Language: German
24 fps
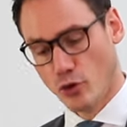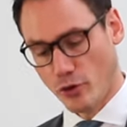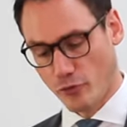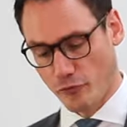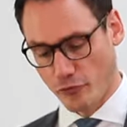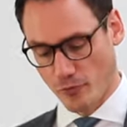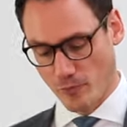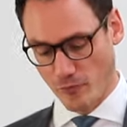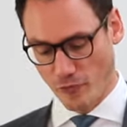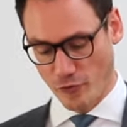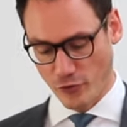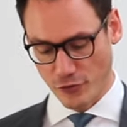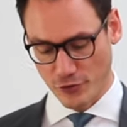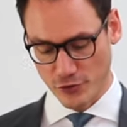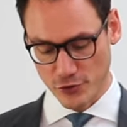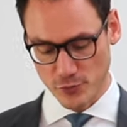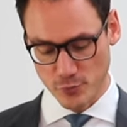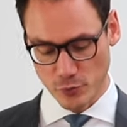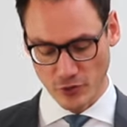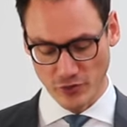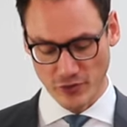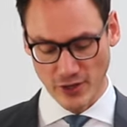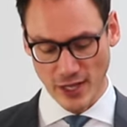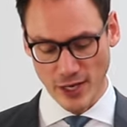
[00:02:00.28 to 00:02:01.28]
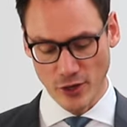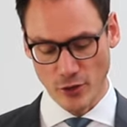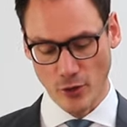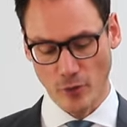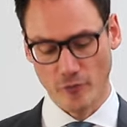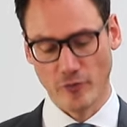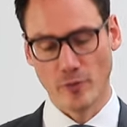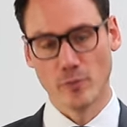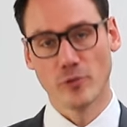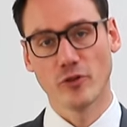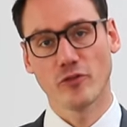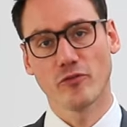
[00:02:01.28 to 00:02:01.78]
0 und 45 Prozent.
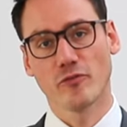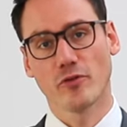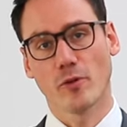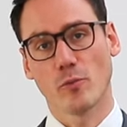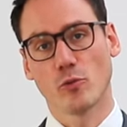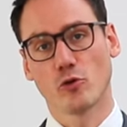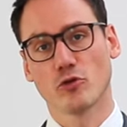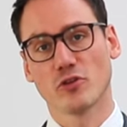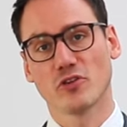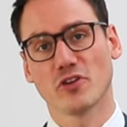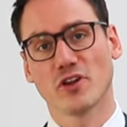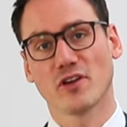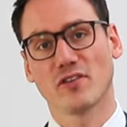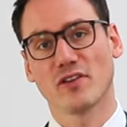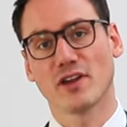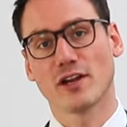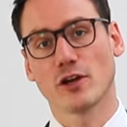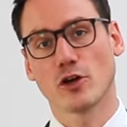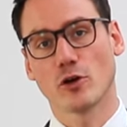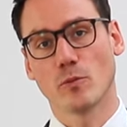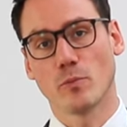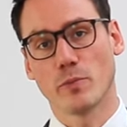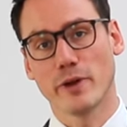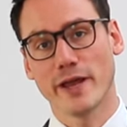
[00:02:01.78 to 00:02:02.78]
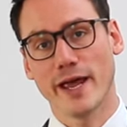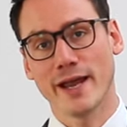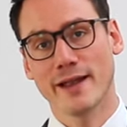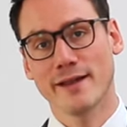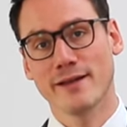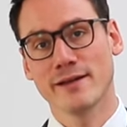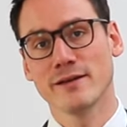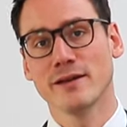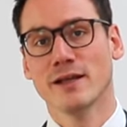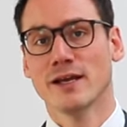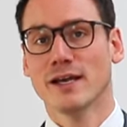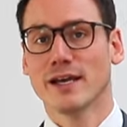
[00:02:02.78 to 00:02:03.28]
Und wir müssen vom Grundsatz her den
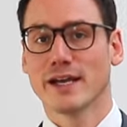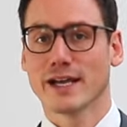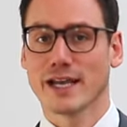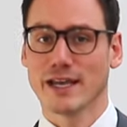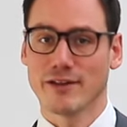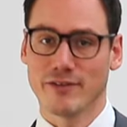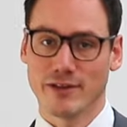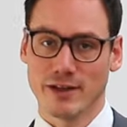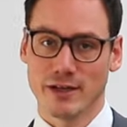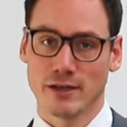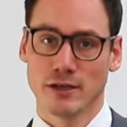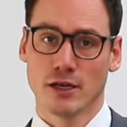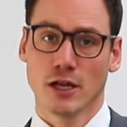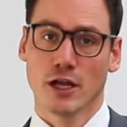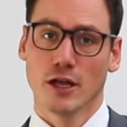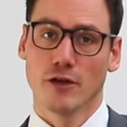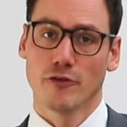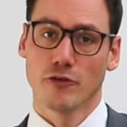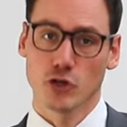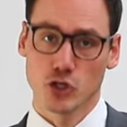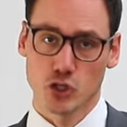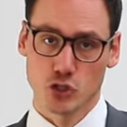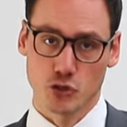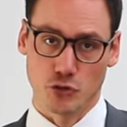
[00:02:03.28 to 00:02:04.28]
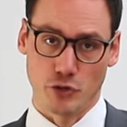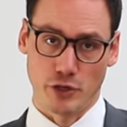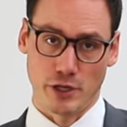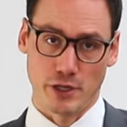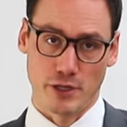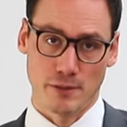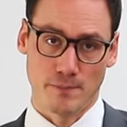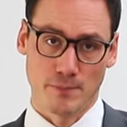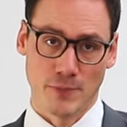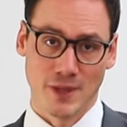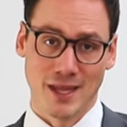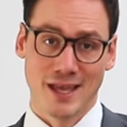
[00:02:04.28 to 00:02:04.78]
kompletten Gewinn
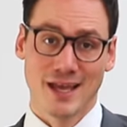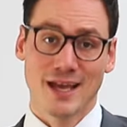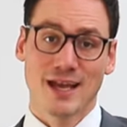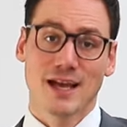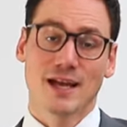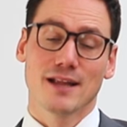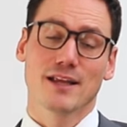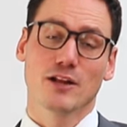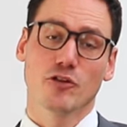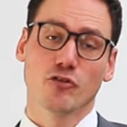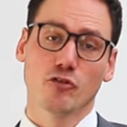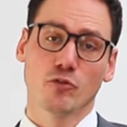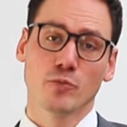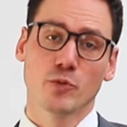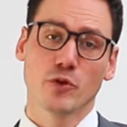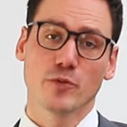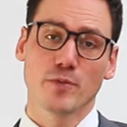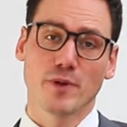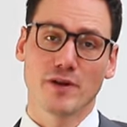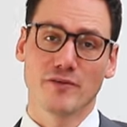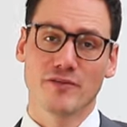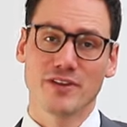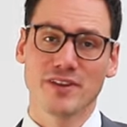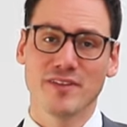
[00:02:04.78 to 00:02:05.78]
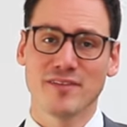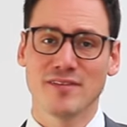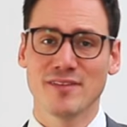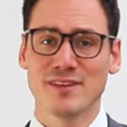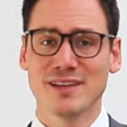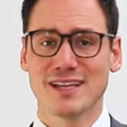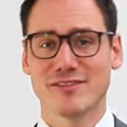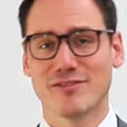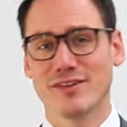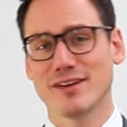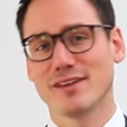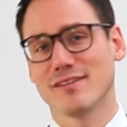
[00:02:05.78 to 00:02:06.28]
versteuern. Dazu muss man
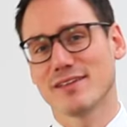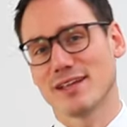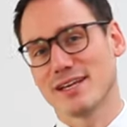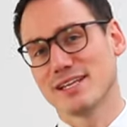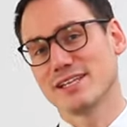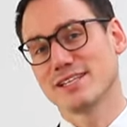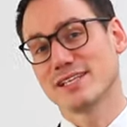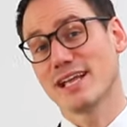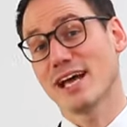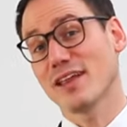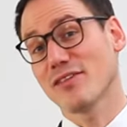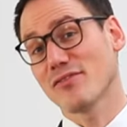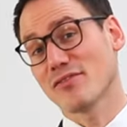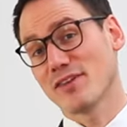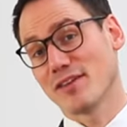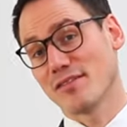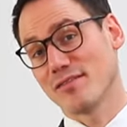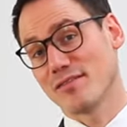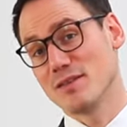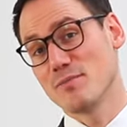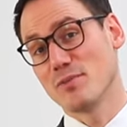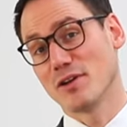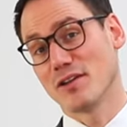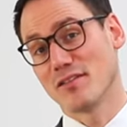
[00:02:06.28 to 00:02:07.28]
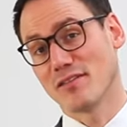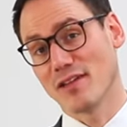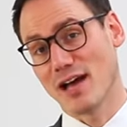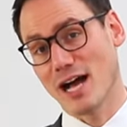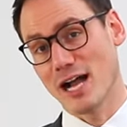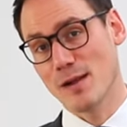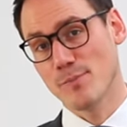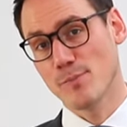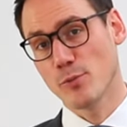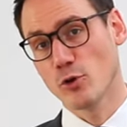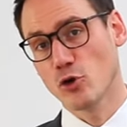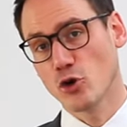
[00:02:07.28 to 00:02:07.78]
wissen, Gewinn ist ja nicht das, was Sie
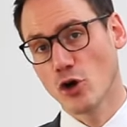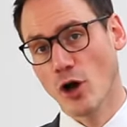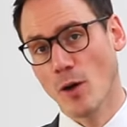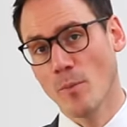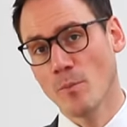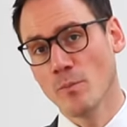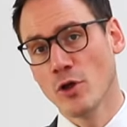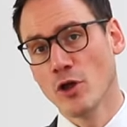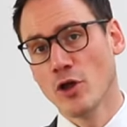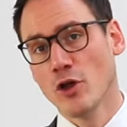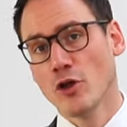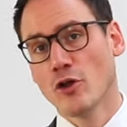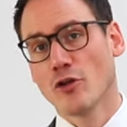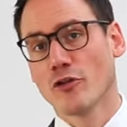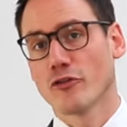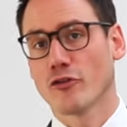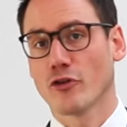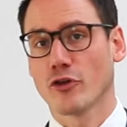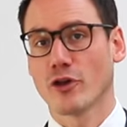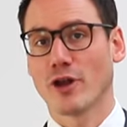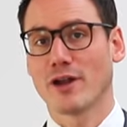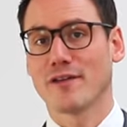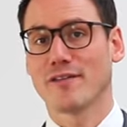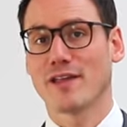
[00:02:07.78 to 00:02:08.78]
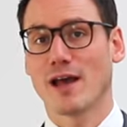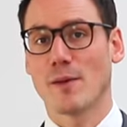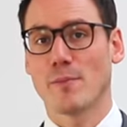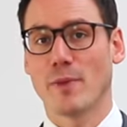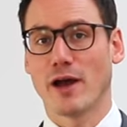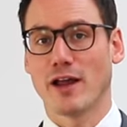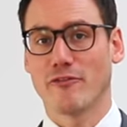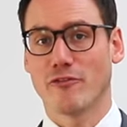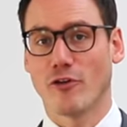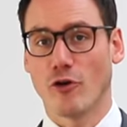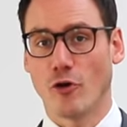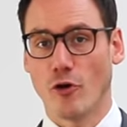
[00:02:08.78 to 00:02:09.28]
bezahlt bekommen, sondern sie haben
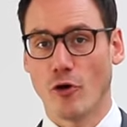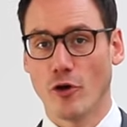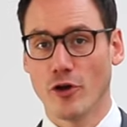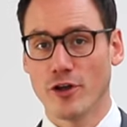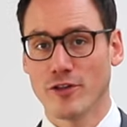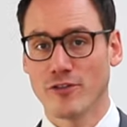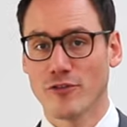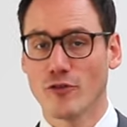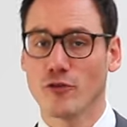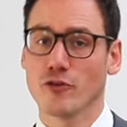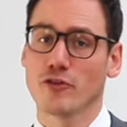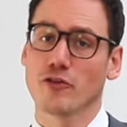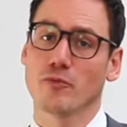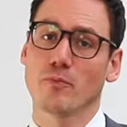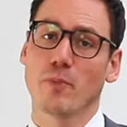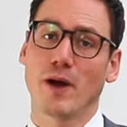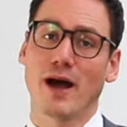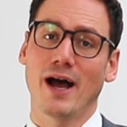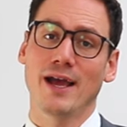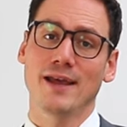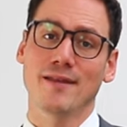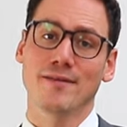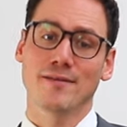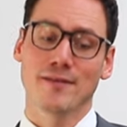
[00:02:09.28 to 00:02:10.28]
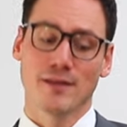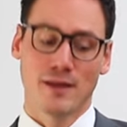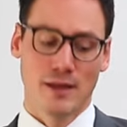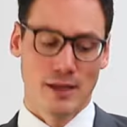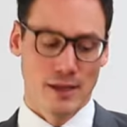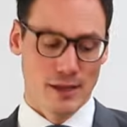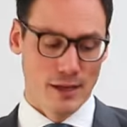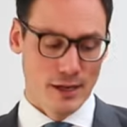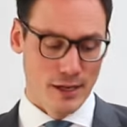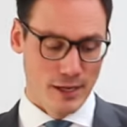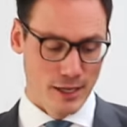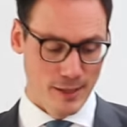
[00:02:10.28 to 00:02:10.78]
einen Veräußerungspreis,
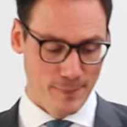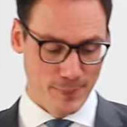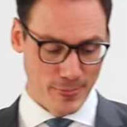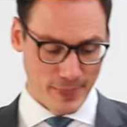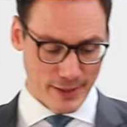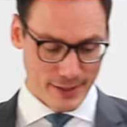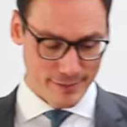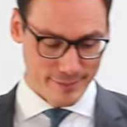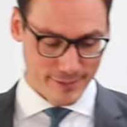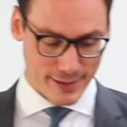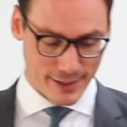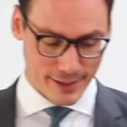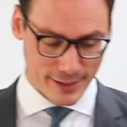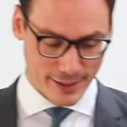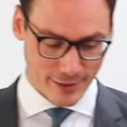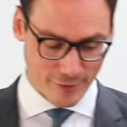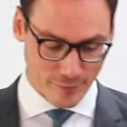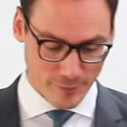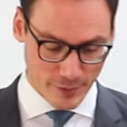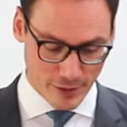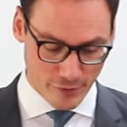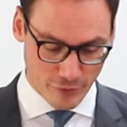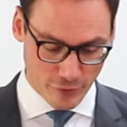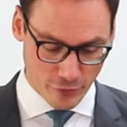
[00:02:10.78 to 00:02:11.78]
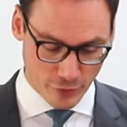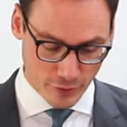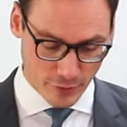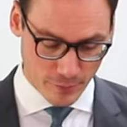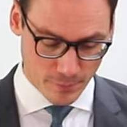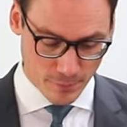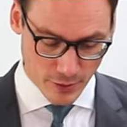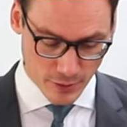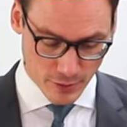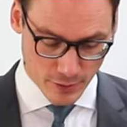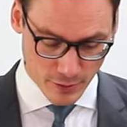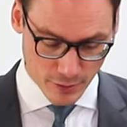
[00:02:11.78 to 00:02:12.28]
ähm, ich sage jetzt mal von